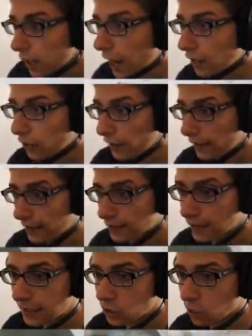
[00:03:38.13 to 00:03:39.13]
Allora
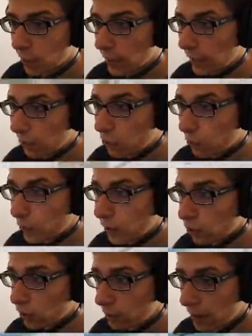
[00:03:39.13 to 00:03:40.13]
ragazzi, adesso parliamo un
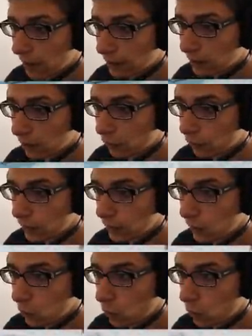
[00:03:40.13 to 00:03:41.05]
pochino di Battlefield